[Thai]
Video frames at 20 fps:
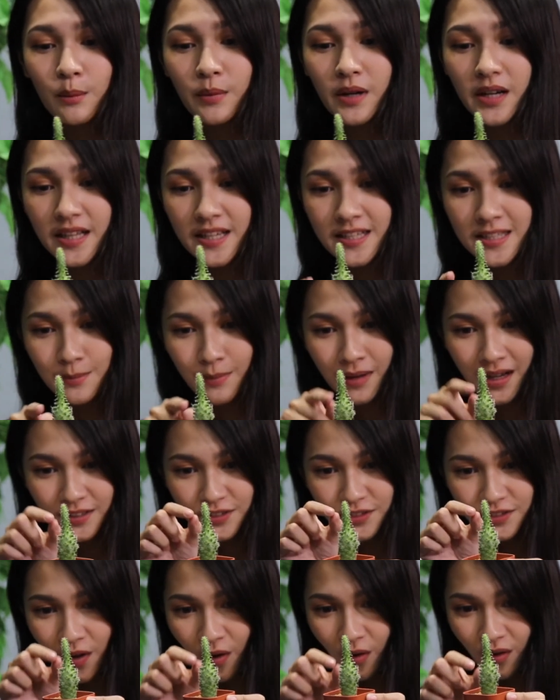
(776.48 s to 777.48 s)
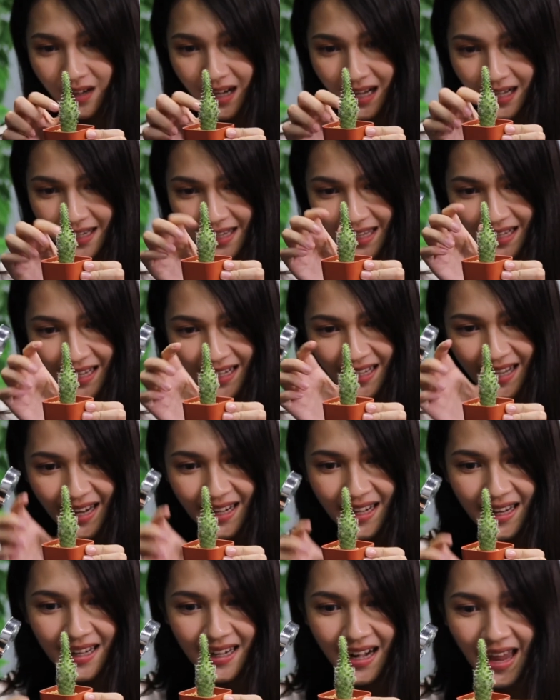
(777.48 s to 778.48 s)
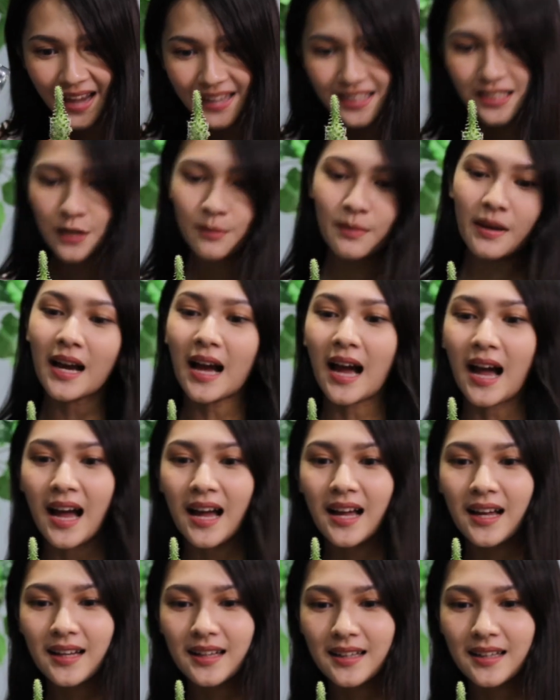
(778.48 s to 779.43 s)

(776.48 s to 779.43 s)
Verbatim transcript: เพื่อที่จะมาส่องรายละเอียดเล็กๆใช่ไหมคะแบบ